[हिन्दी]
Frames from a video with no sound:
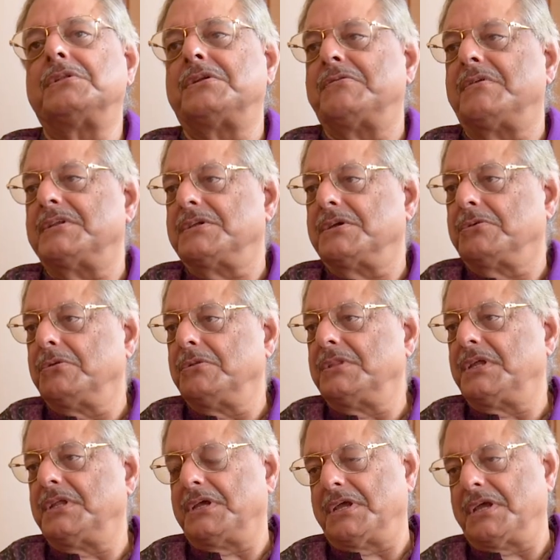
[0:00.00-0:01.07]
दरवाजे
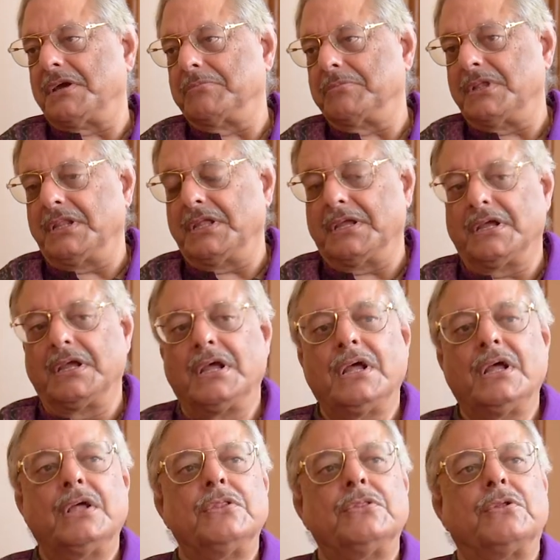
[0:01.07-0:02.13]
खुलते रहे आपके लिए
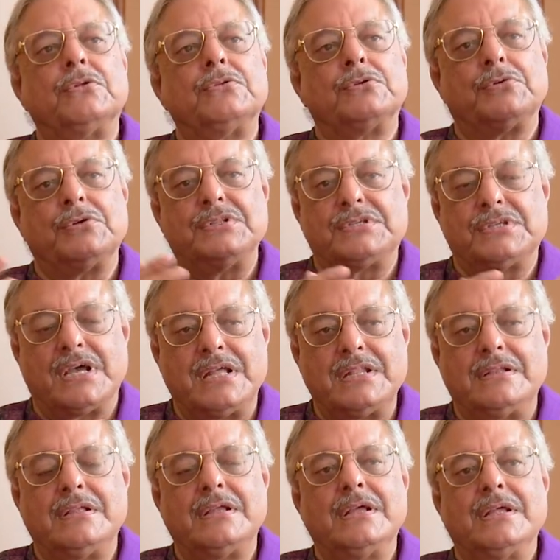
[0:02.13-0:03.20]
तो जो
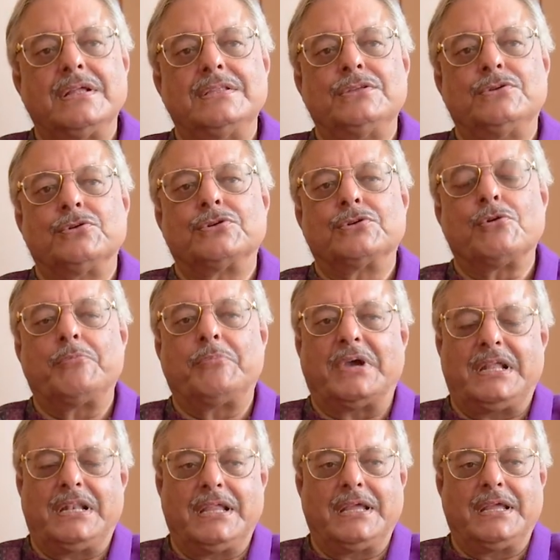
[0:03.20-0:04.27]
इंसान जिसको
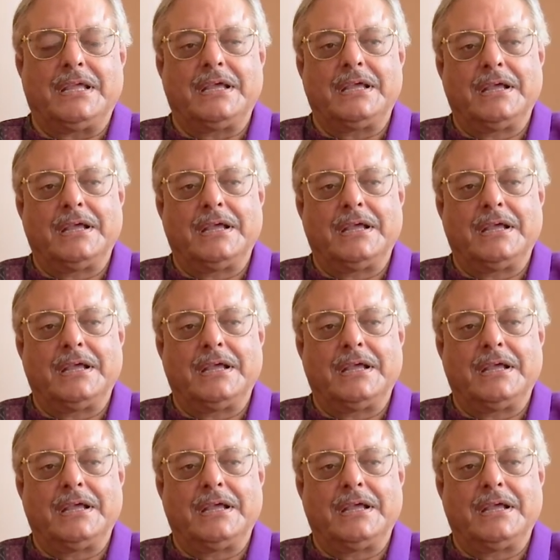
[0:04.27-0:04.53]
पहले